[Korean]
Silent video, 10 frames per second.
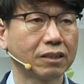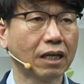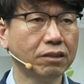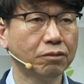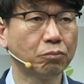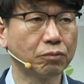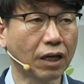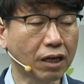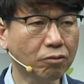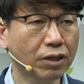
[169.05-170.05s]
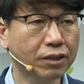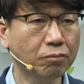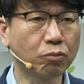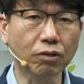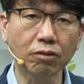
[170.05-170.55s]
나를 나라고 할
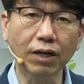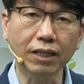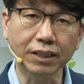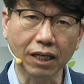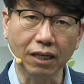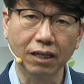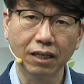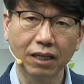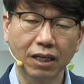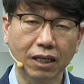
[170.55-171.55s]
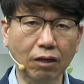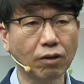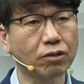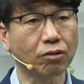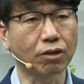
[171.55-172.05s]
때 뭐라고
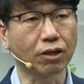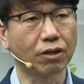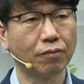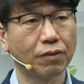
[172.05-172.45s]
하느냐라고 하는 거예요.